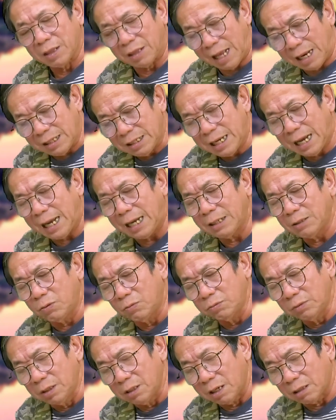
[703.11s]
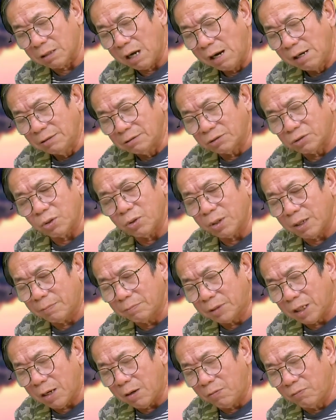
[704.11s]
Tán gái cũng được. Cho
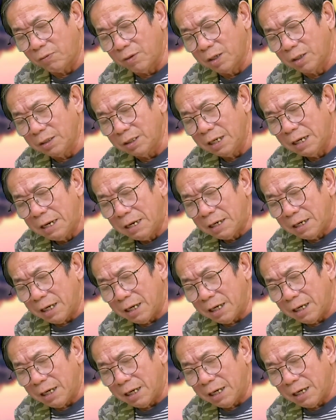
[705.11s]
em theo với.